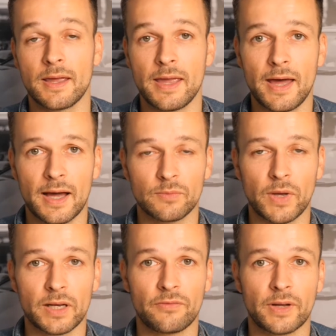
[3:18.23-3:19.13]
Er hat im
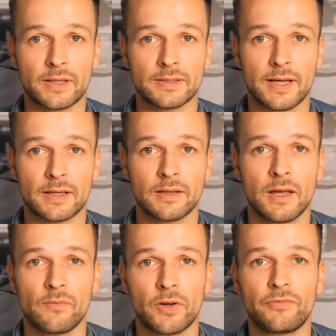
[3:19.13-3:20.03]
Endeffekt gesagt,
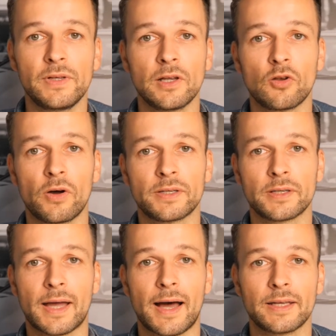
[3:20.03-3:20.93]
weil viele Leute
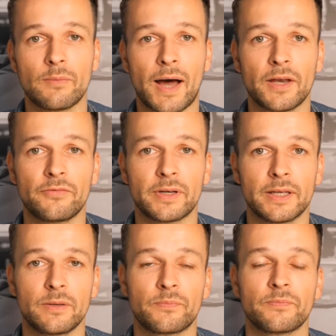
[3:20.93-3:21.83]
gerade am Anfang
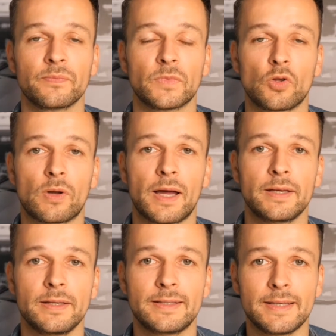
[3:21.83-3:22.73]
eben noch
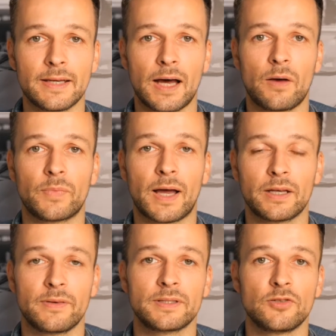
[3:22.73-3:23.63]
keine Idee haben,
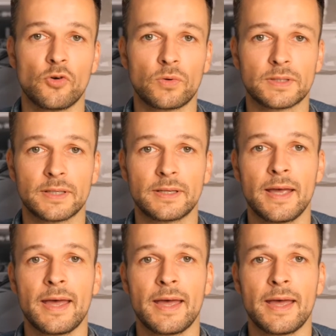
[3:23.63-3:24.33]
gerade wenn sie jung sind,